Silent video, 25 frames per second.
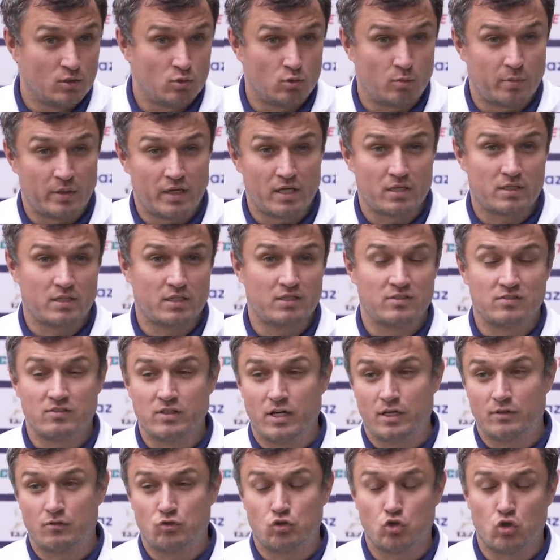то, понятно, они
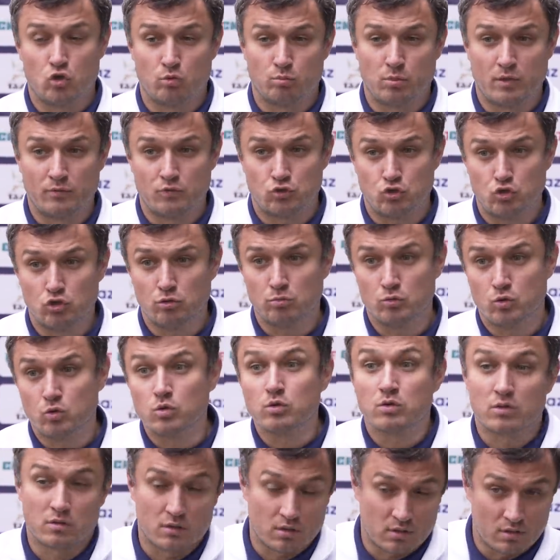знают все обо всем,
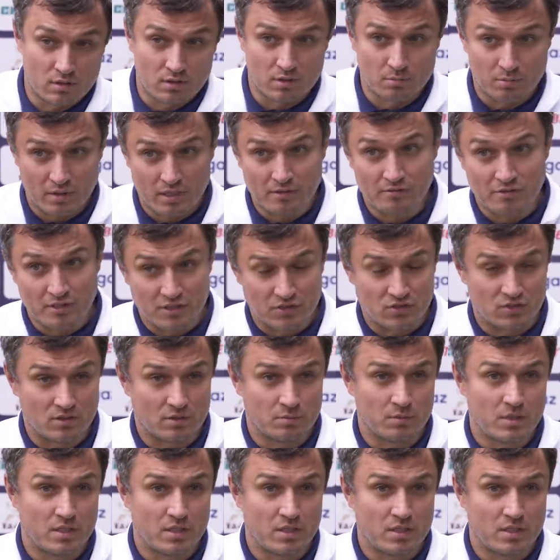ну, это их, наверное, профессия.